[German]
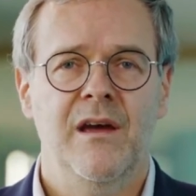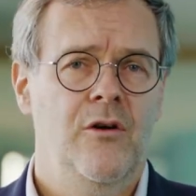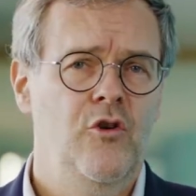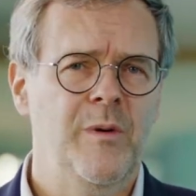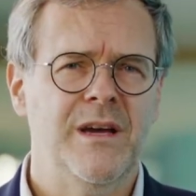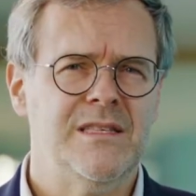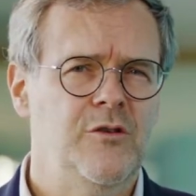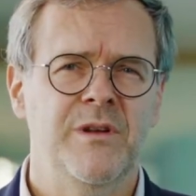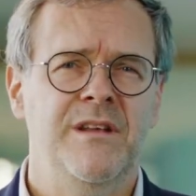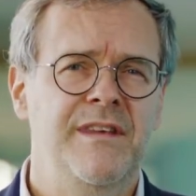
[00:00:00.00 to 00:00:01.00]
Übrigens,
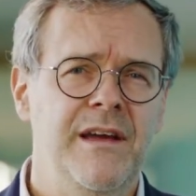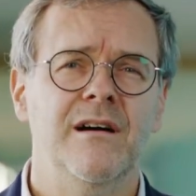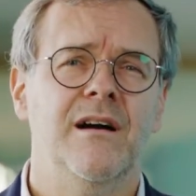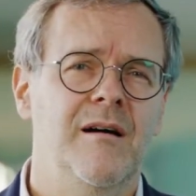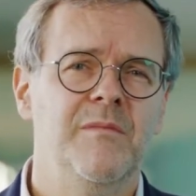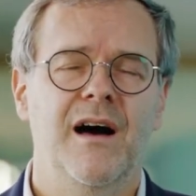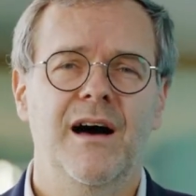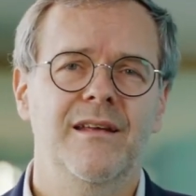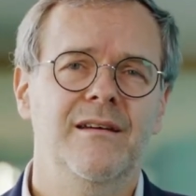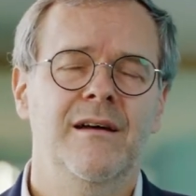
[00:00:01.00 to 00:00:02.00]
über den Ticker kam
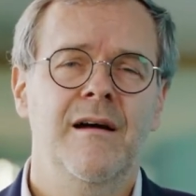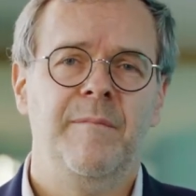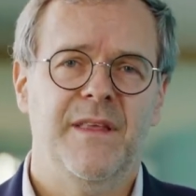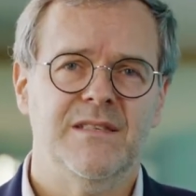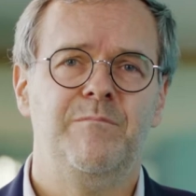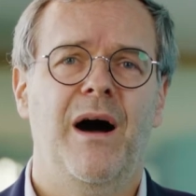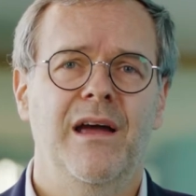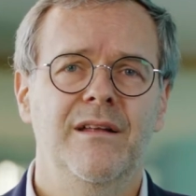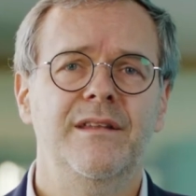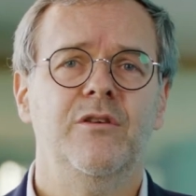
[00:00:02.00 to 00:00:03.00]
gerade, dass
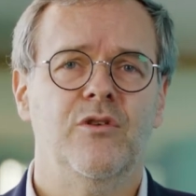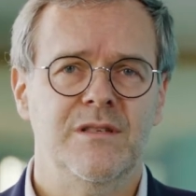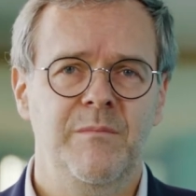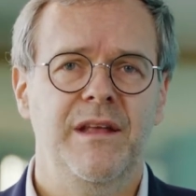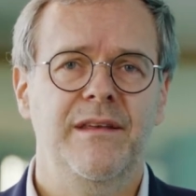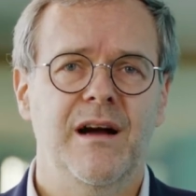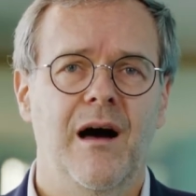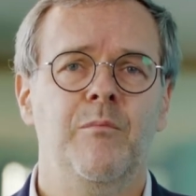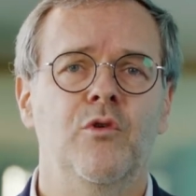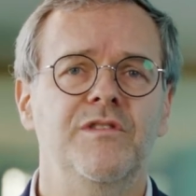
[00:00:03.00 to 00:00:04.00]
Bayern die Kosmetika
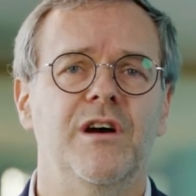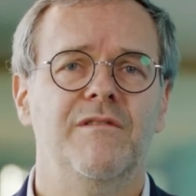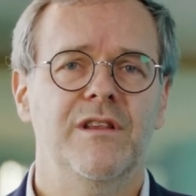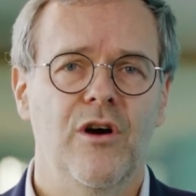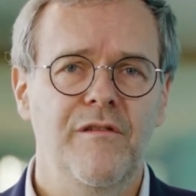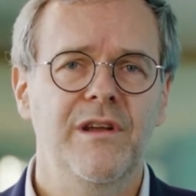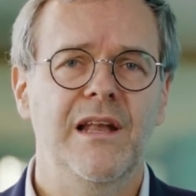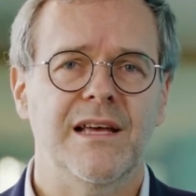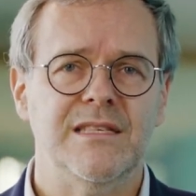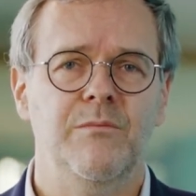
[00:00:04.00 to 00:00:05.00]
ab Montag wieder öffnen
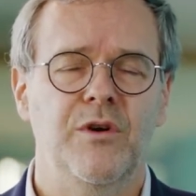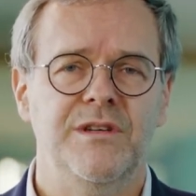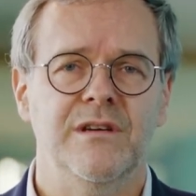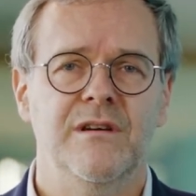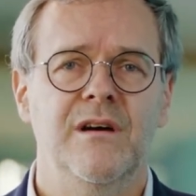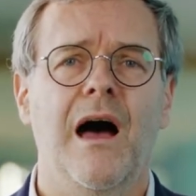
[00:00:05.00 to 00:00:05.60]
lassen möchte.